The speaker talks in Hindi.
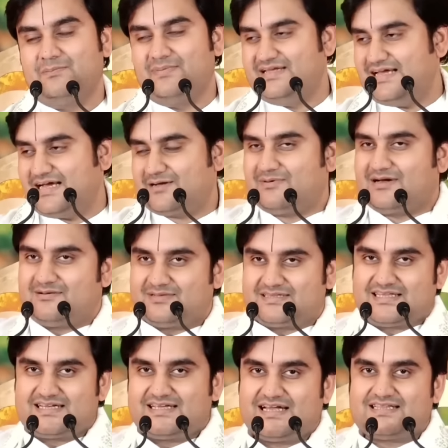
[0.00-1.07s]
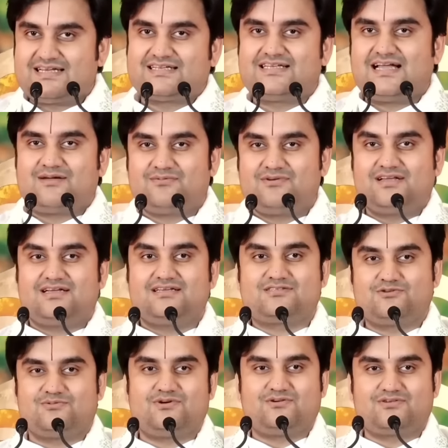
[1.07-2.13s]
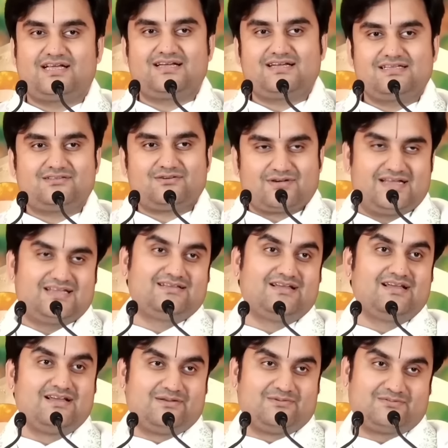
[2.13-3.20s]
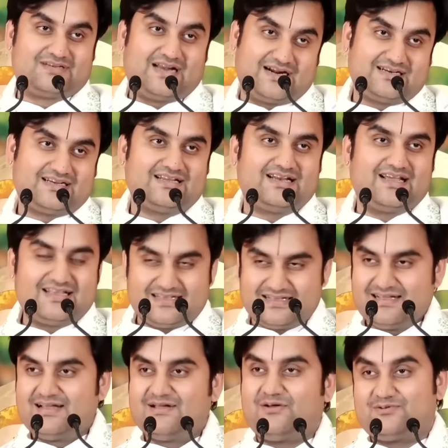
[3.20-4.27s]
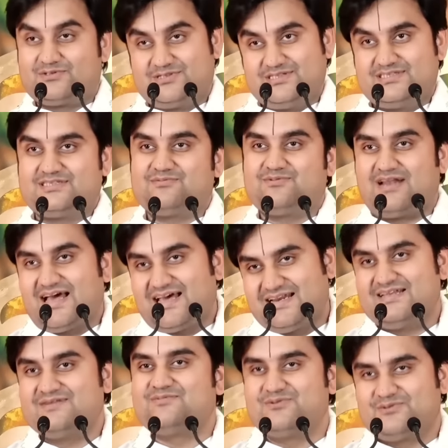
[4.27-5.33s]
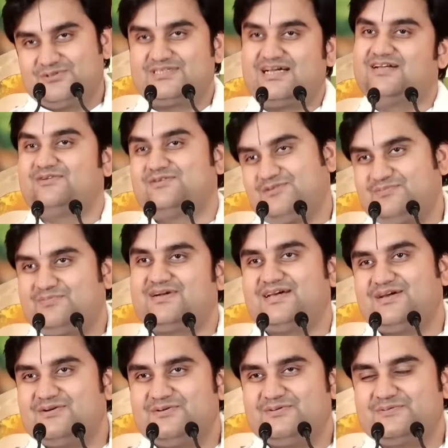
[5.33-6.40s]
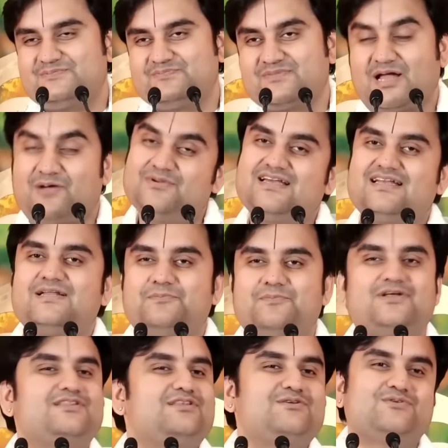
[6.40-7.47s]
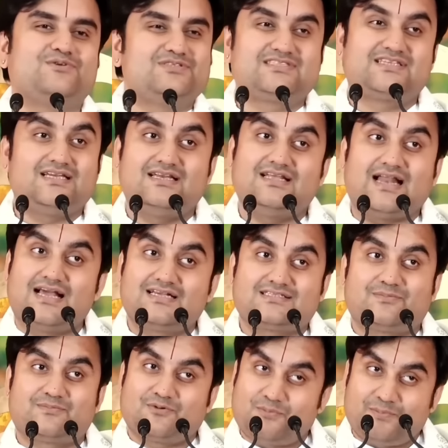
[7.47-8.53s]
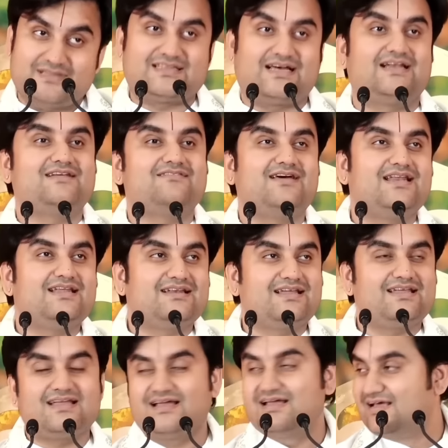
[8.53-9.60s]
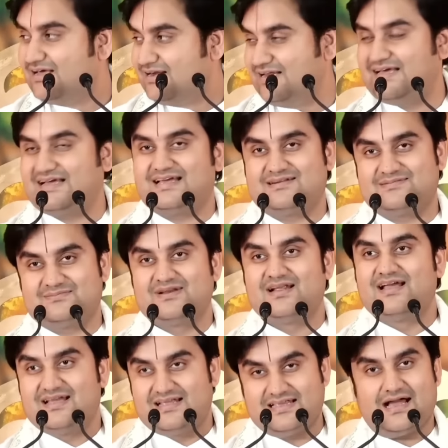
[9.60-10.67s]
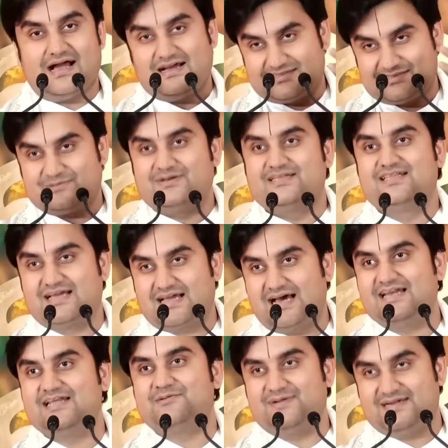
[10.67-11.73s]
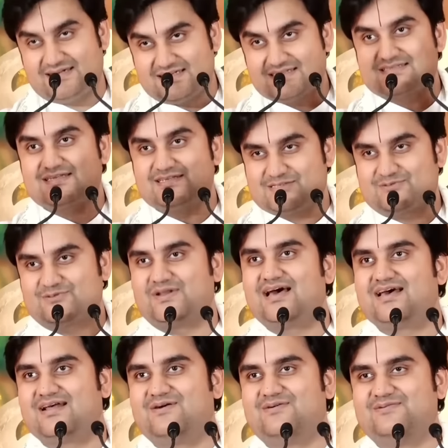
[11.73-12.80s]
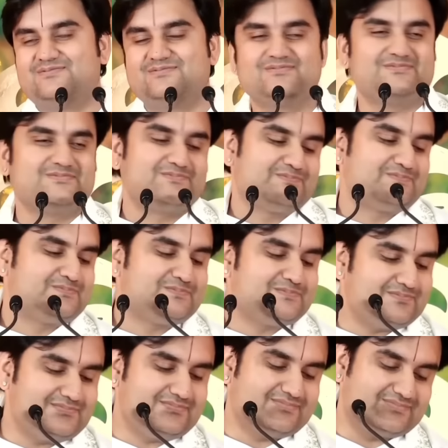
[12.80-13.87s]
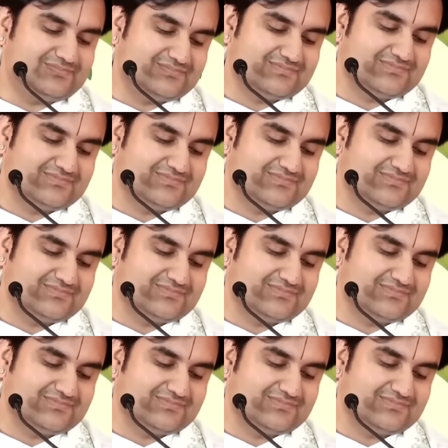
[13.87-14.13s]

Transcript: मैया के बगल में तकिया धर जाए बोले कि सुबह उठेगी तो कहीं डांटे नहीं और श्री जी बुला रही है मुंह को जानो तो पड़ेगो अब ये निवृत्त नुकुंज की लीलाए सबको बताने वाली नहीं है लेकिन यहाँ सब अधिकारी बैठे हैं इसलिए सुना रहा हूं